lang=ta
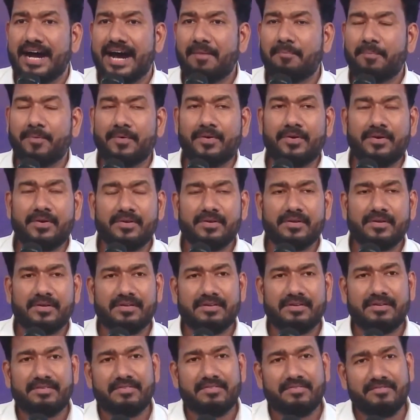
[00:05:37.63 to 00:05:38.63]
அப்போ
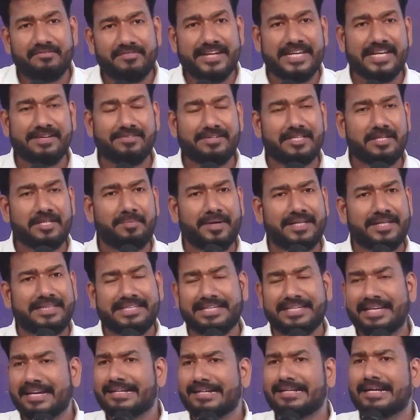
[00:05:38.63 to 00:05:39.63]
வீட்டில் வந்து
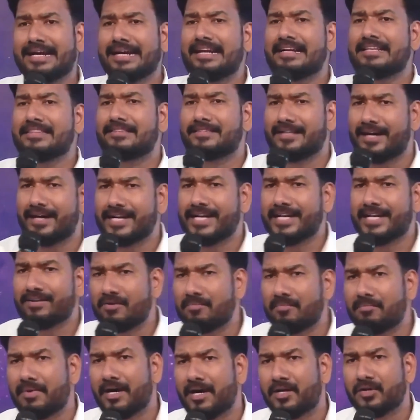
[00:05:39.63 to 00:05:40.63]
பார்த்தீங்கன்னா கடன்
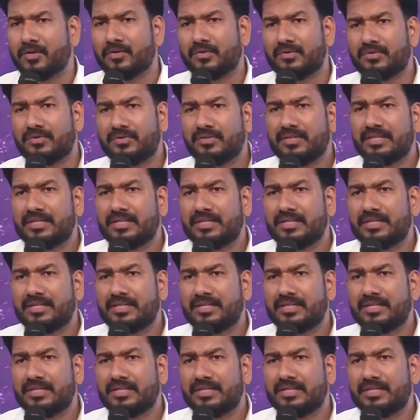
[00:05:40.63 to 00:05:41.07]
தாண்டவம் ஆடும்